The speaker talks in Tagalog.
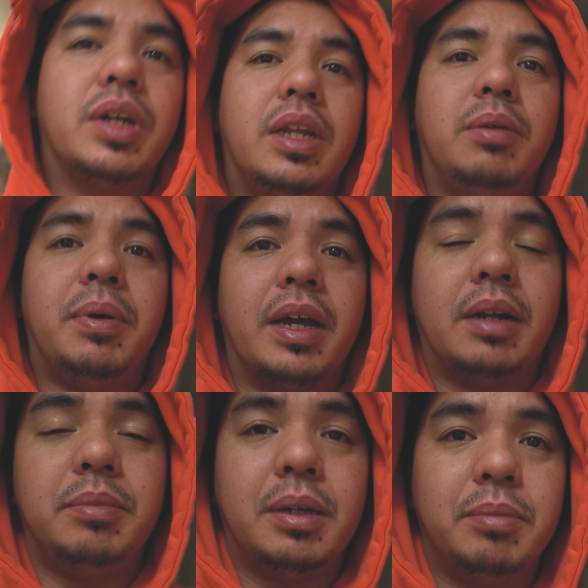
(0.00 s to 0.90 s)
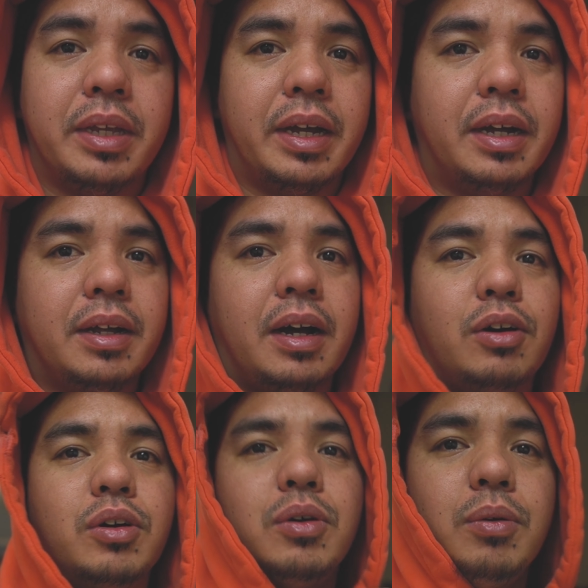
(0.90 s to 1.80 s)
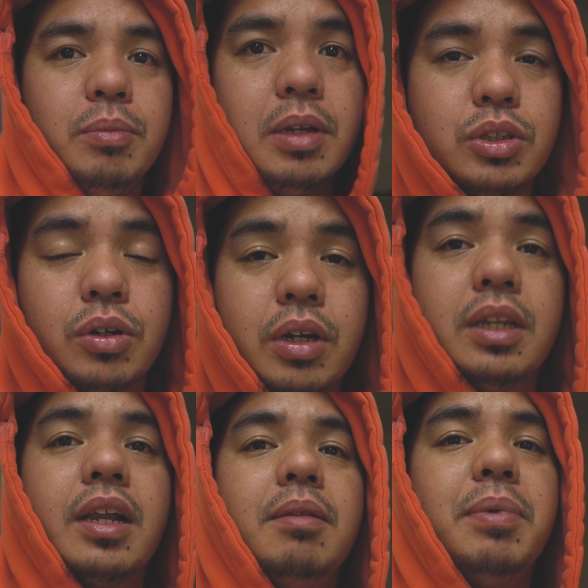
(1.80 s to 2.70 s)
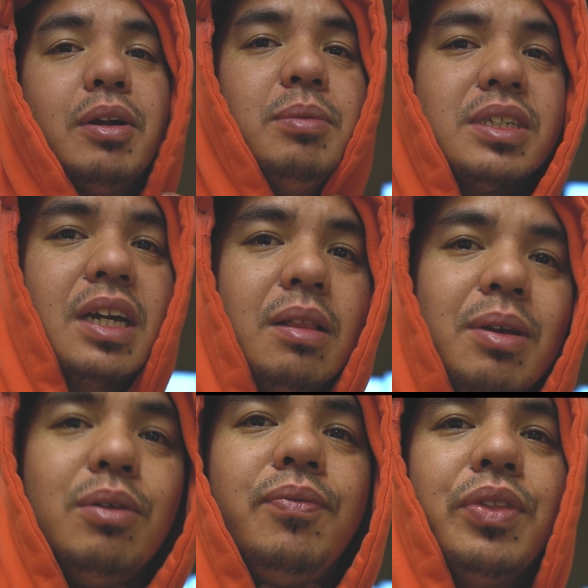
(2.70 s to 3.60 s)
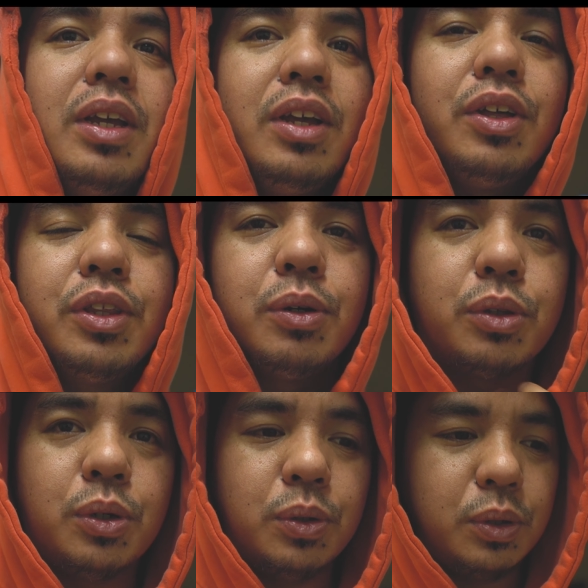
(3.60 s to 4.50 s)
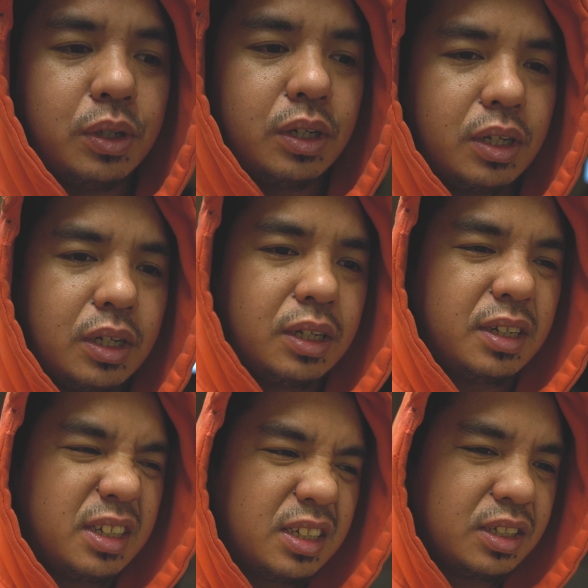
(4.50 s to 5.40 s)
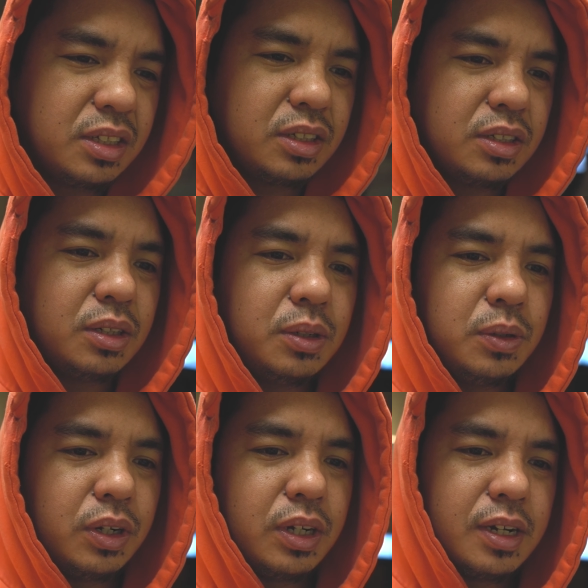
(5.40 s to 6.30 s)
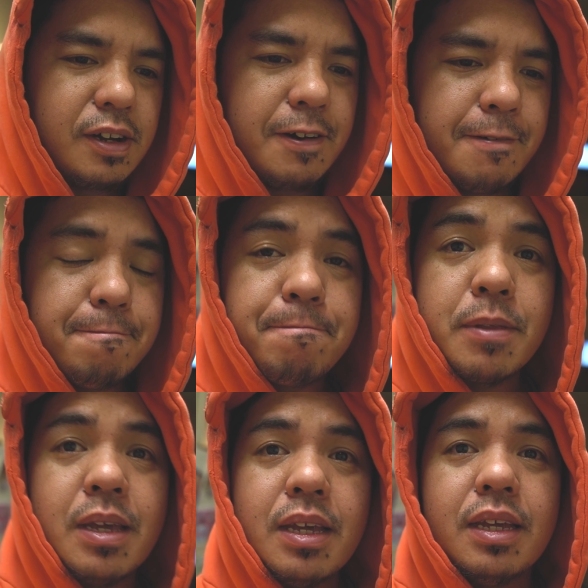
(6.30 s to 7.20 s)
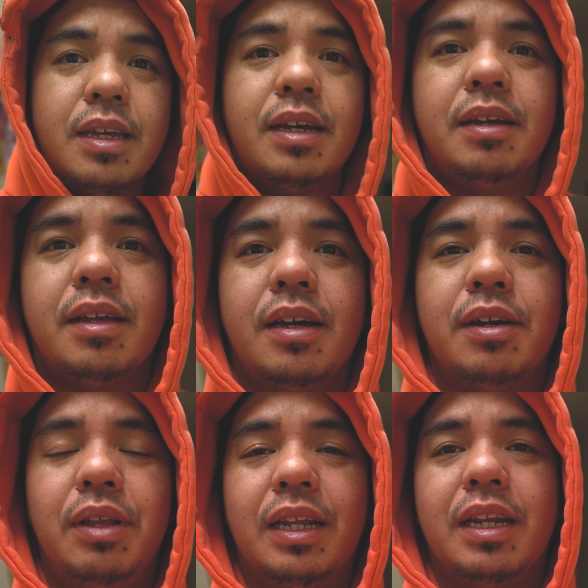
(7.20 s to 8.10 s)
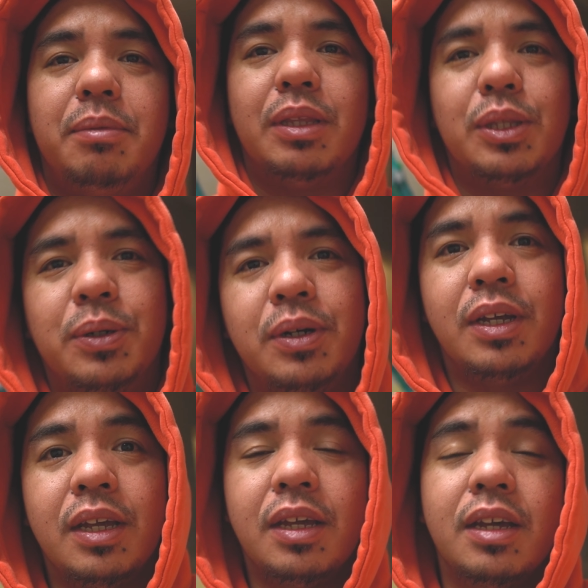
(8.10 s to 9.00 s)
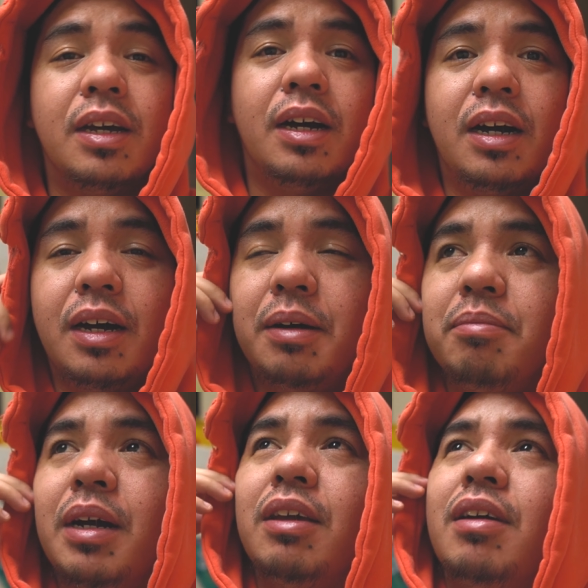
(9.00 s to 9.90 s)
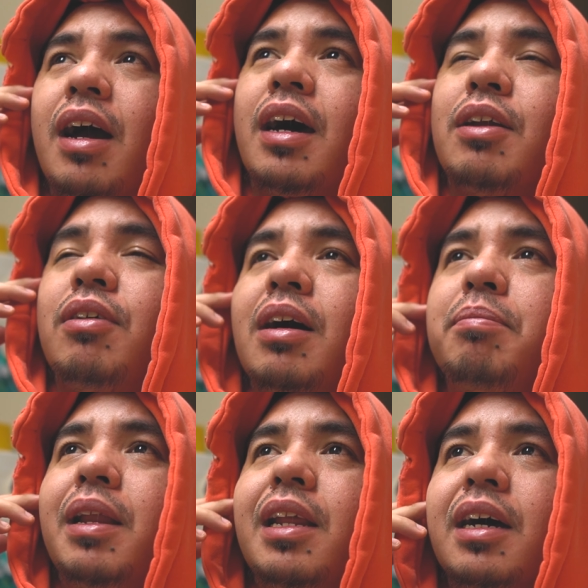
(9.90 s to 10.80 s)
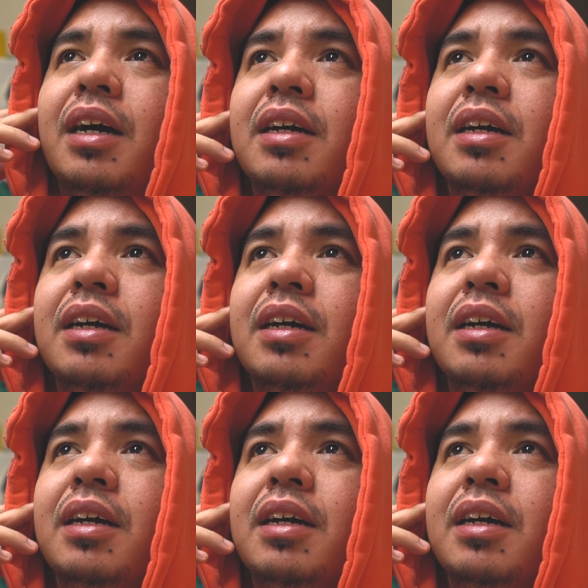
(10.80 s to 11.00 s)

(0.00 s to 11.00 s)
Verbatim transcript: okay na yung pakiramdam niya. Ako, medyo okay na rin pero masakit na yung throat ko. So, um, yeah, gagawin lang namin to. Um, ngayong araw nga pala,